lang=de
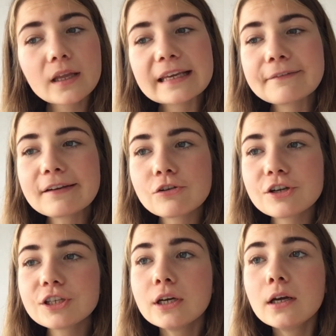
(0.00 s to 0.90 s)
Ich werde
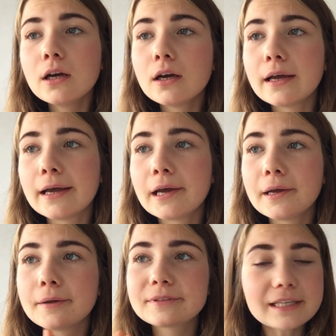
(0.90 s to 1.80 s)
heute
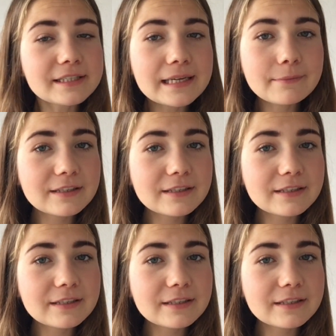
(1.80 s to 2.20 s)
äh, das nehmen,